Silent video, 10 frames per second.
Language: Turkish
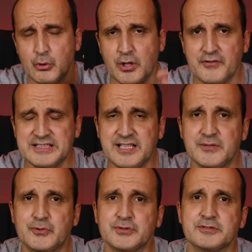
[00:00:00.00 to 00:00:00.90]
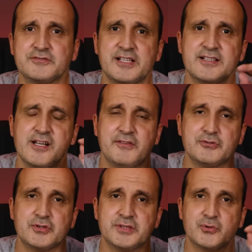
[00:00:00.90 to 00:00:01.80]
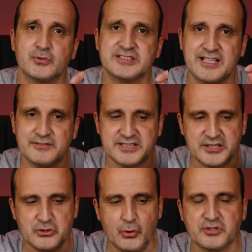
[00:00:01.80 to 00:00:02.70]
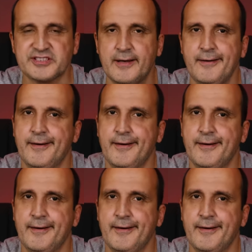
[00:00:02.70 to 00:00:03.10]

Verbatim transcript: Huawei telefonunuz var ve üzerinde Google servisleri yoksa